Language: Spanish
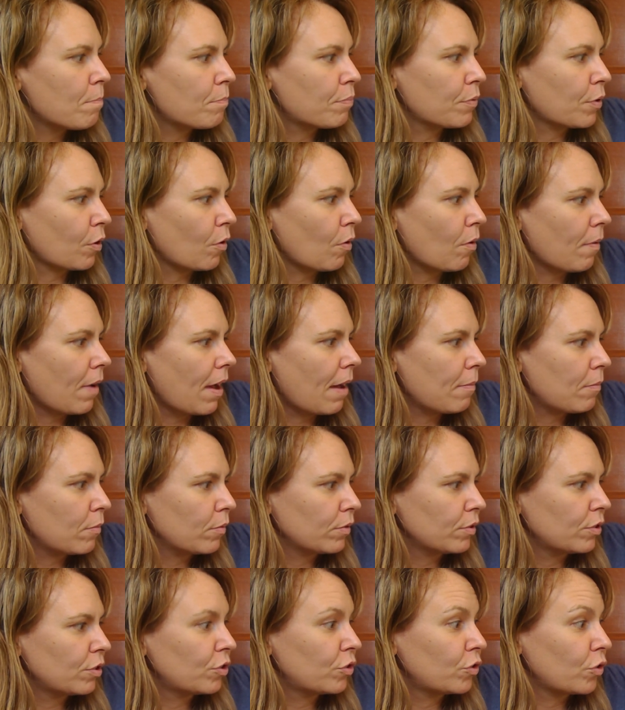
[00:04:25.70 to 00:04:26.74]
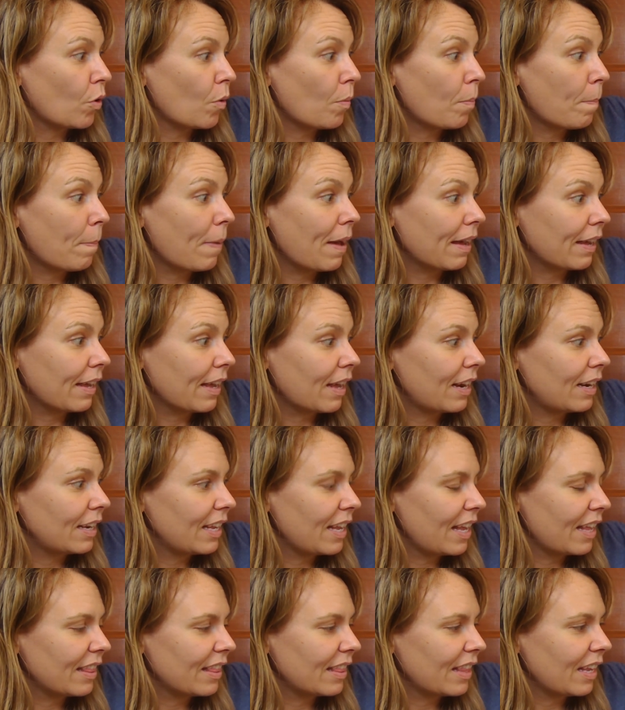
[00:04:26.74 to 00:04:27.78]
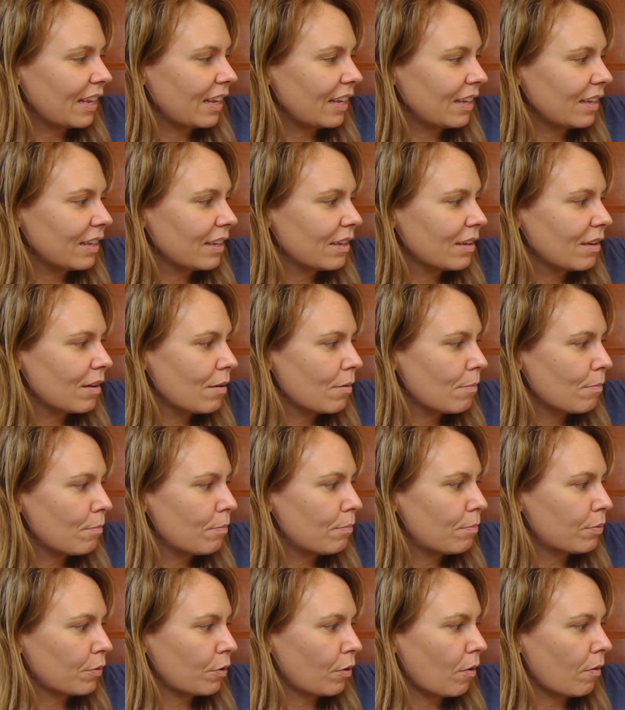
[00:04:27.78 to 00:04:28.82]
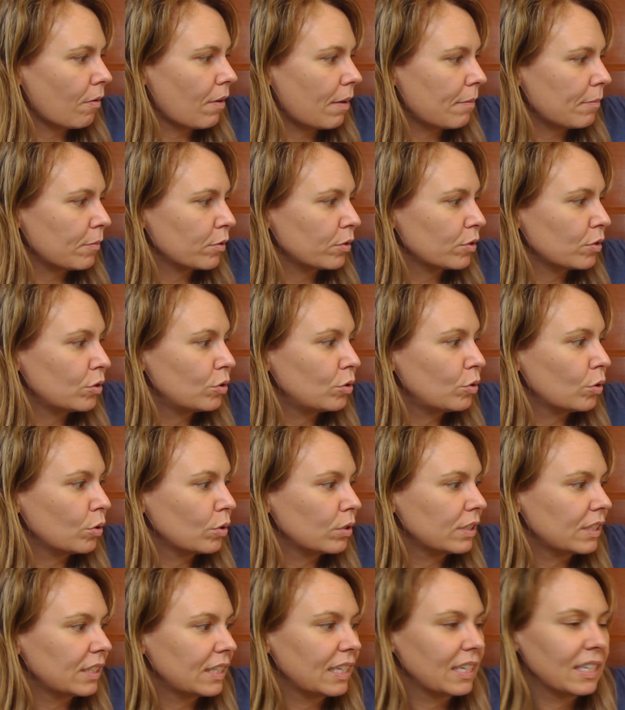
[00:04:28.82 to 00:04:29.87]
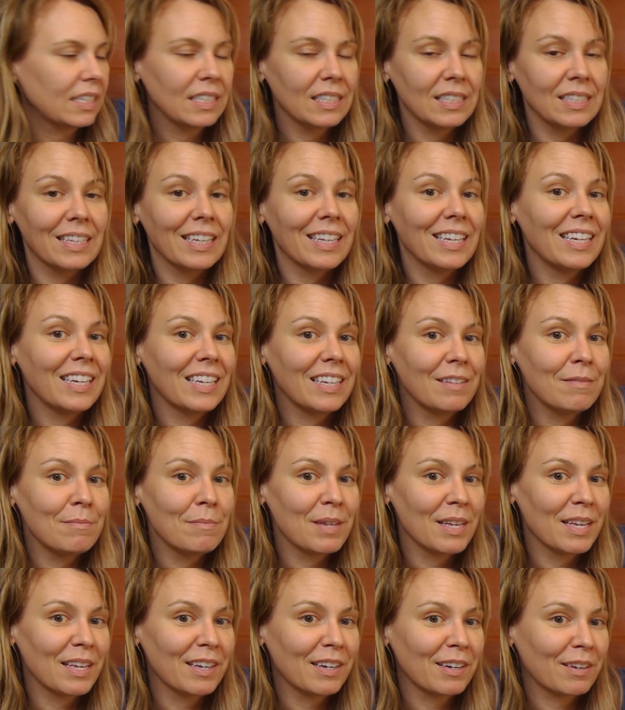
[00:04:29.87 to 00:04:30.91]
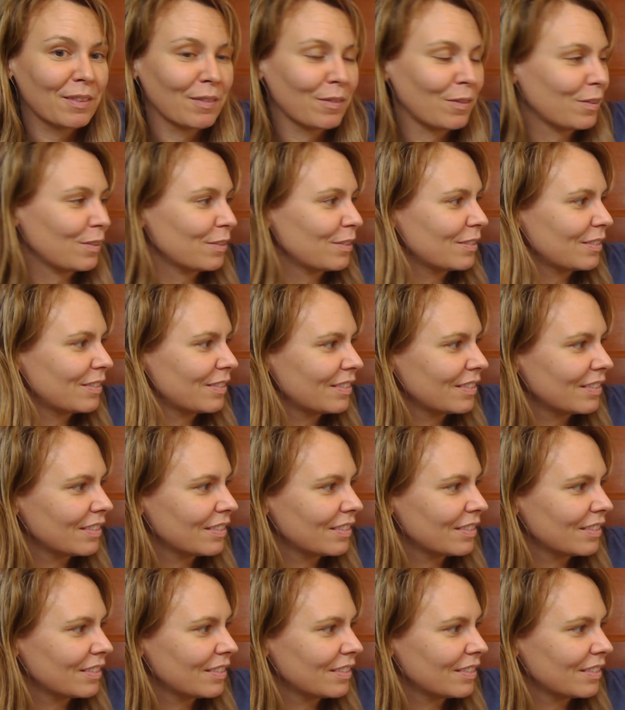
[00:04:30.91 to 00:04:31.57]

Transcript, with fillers: Probamos sopa caliente. Probamos dulces este, del invierno.